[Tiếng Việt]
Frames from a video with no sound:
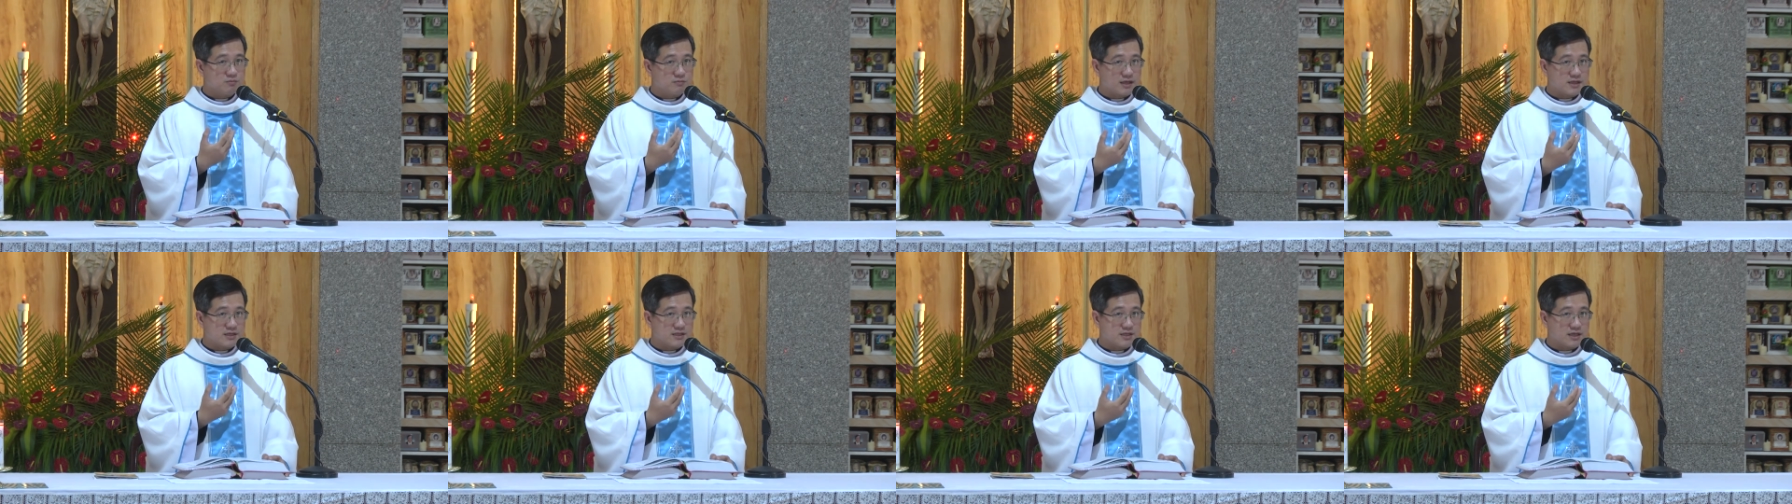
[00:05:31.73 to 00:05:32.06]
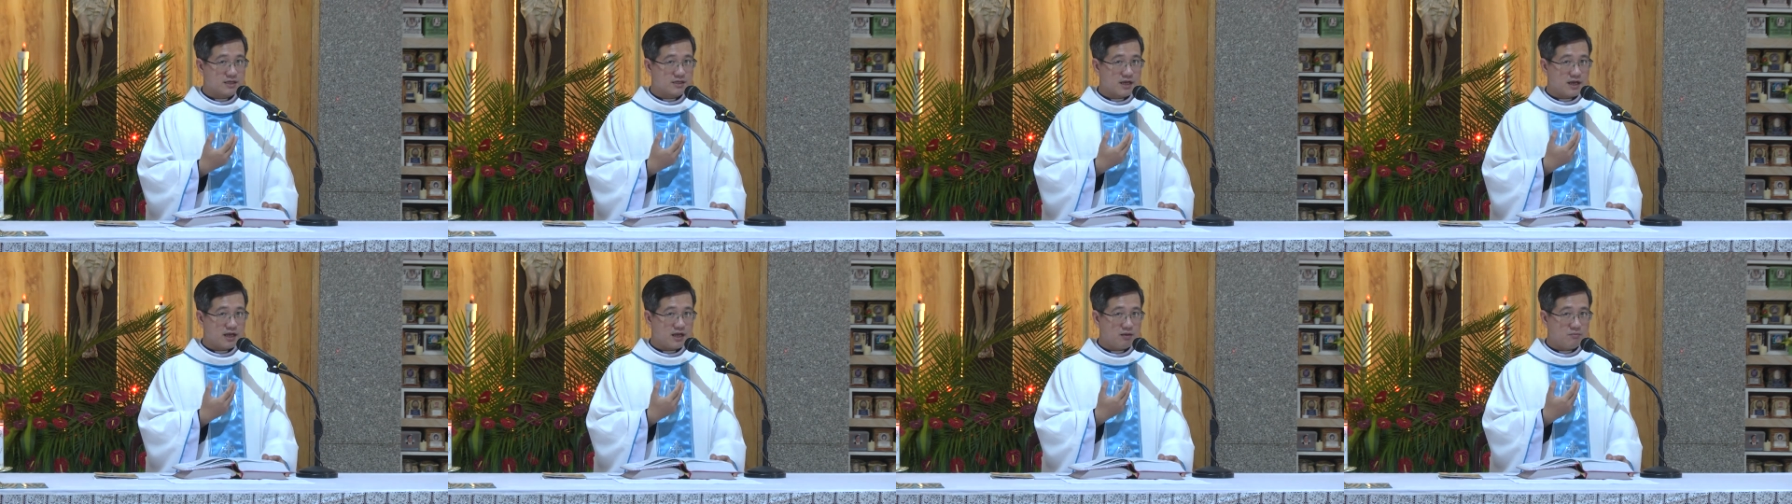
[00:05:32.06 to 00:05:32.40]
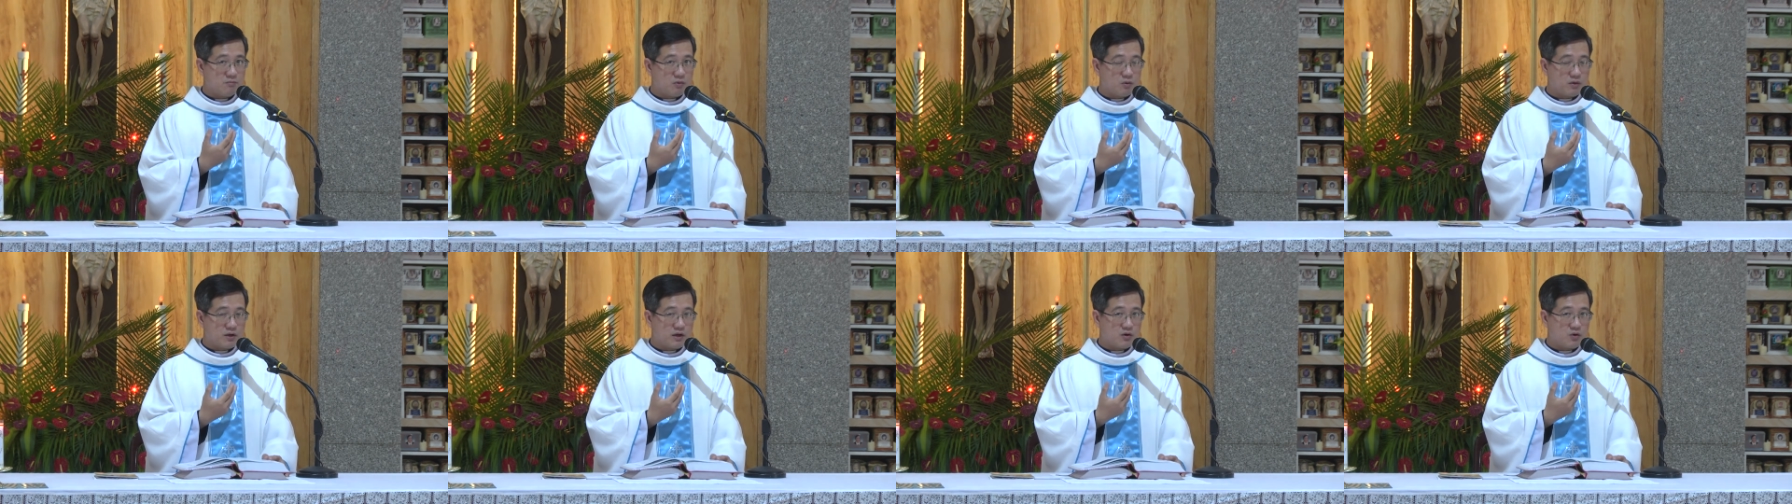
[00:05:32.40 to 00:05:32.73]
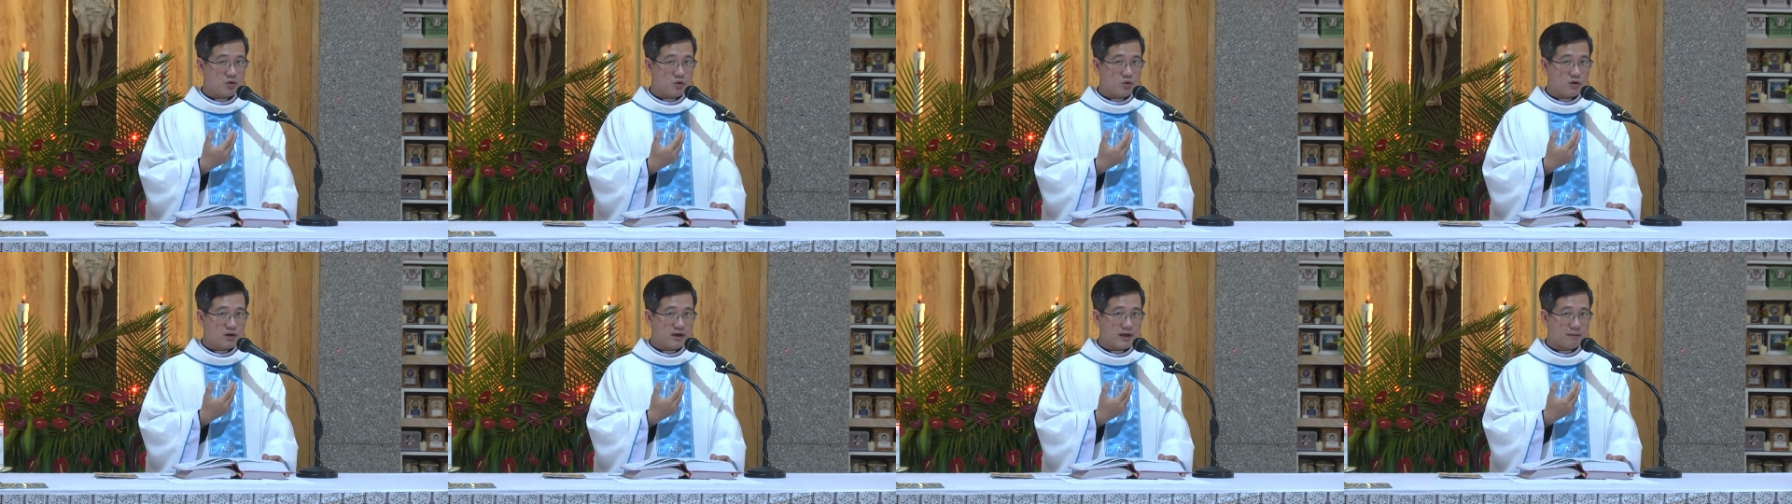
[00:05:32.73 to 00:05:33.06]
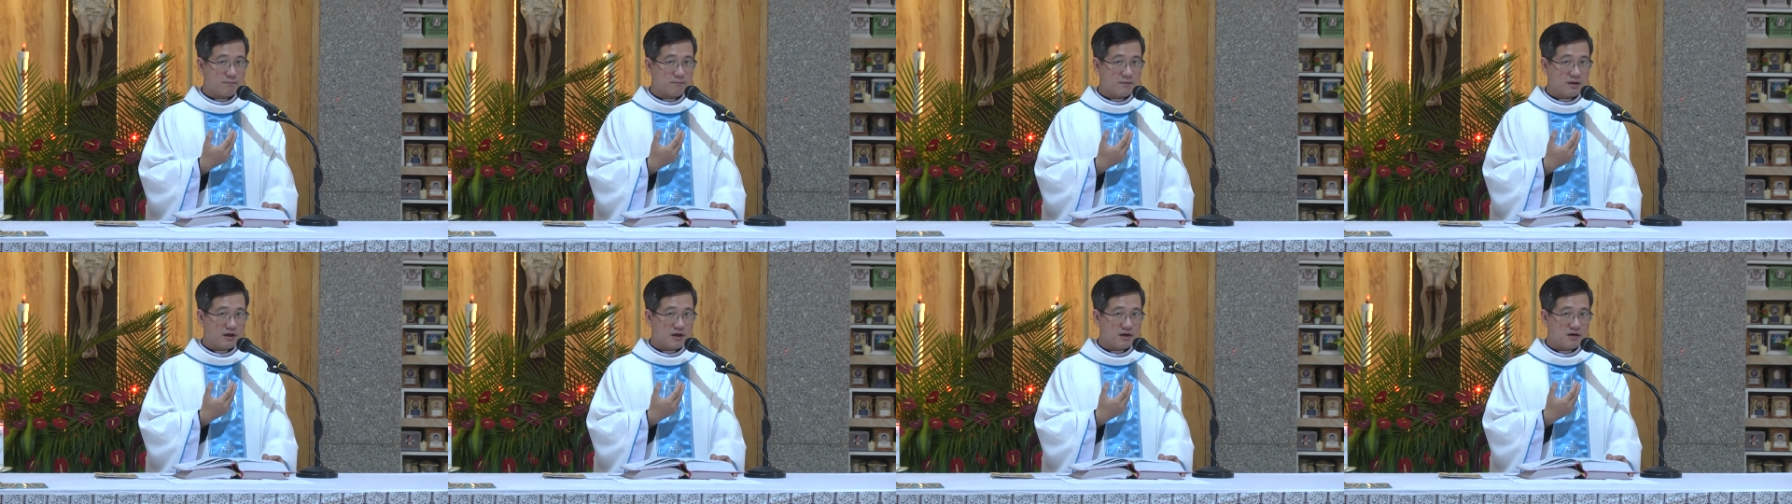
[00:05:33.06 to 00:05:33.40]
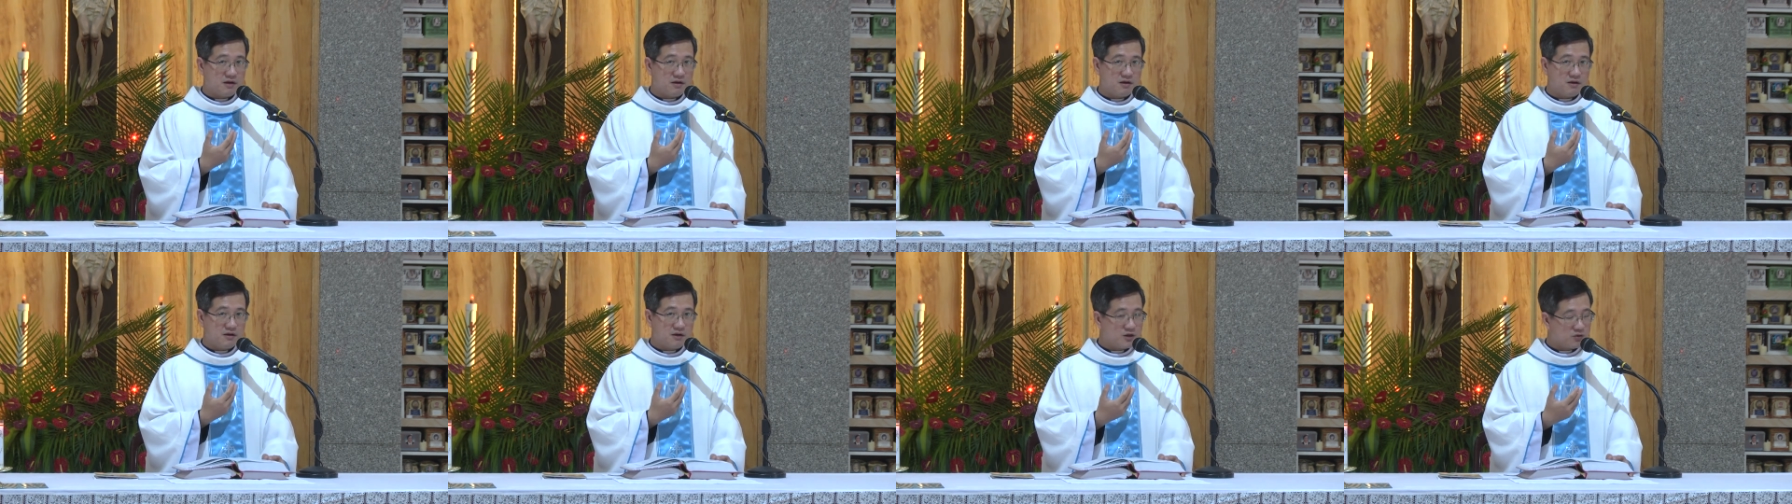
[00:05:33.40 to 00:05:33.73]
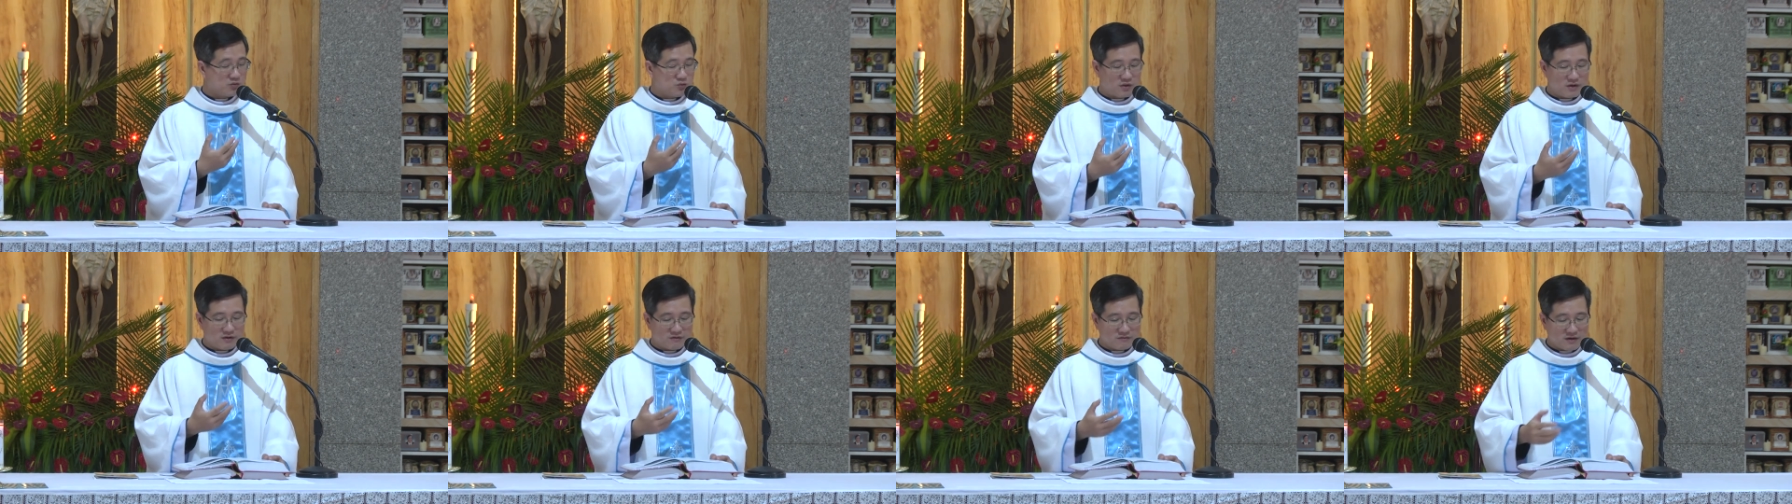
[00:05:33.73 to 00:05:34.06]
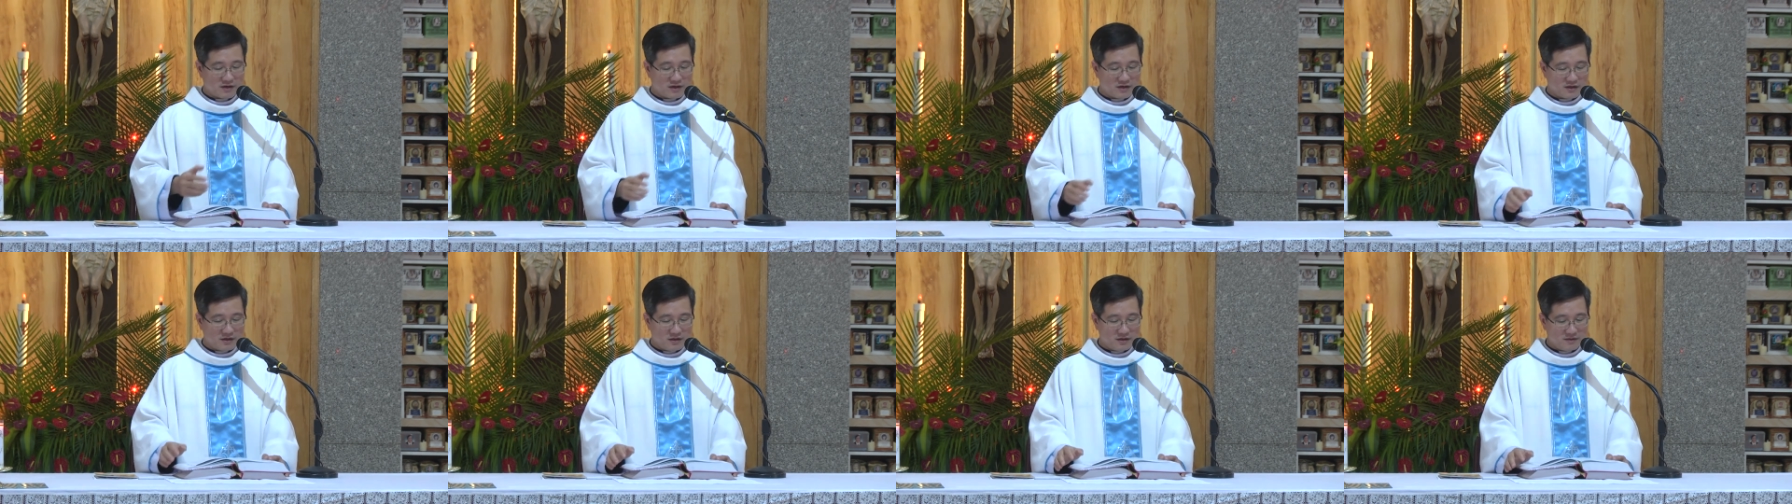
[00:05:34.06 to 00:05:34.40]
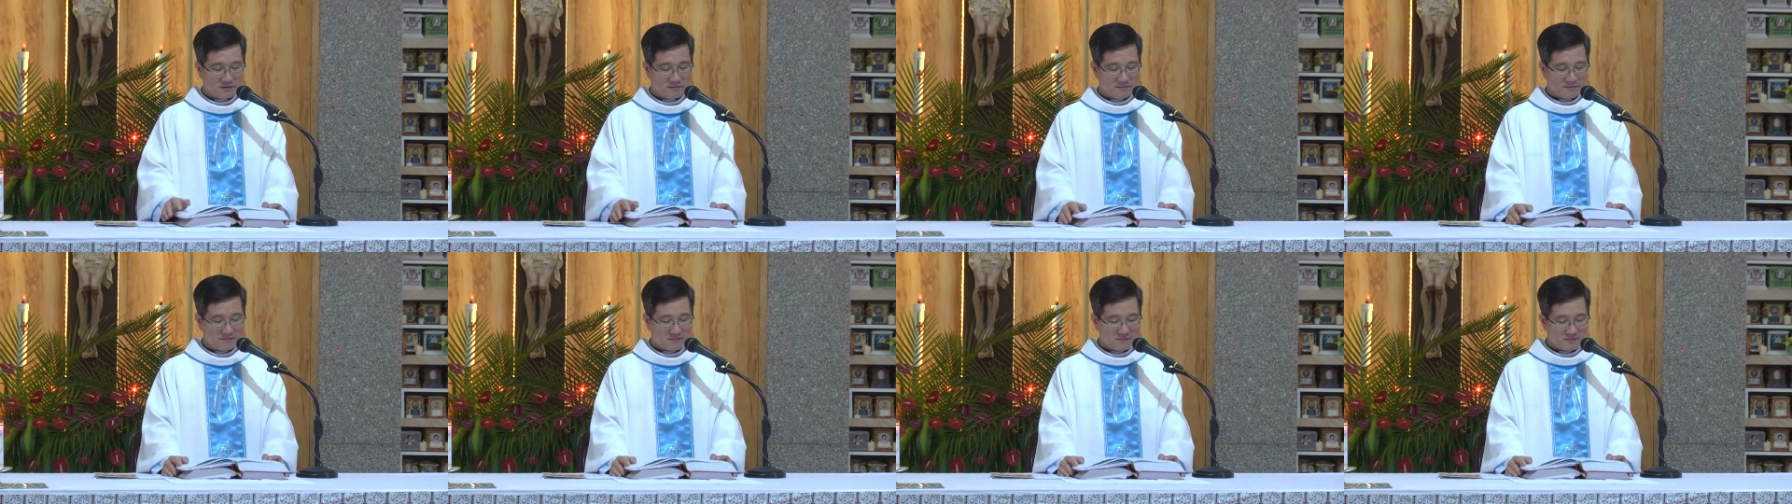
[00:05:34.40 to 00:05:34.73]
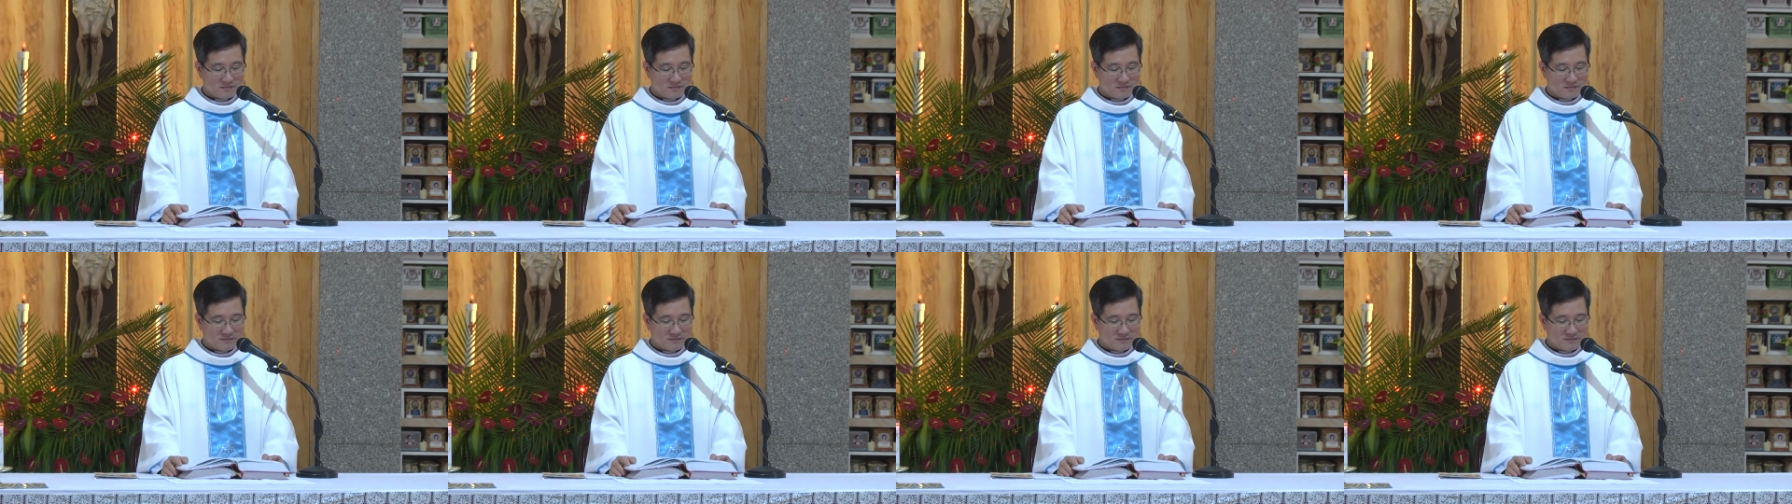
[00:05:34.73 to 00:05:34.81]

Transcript: Chúng ta sẽ thấy một cái cuộc gặp gỡ rất tuyệt vời.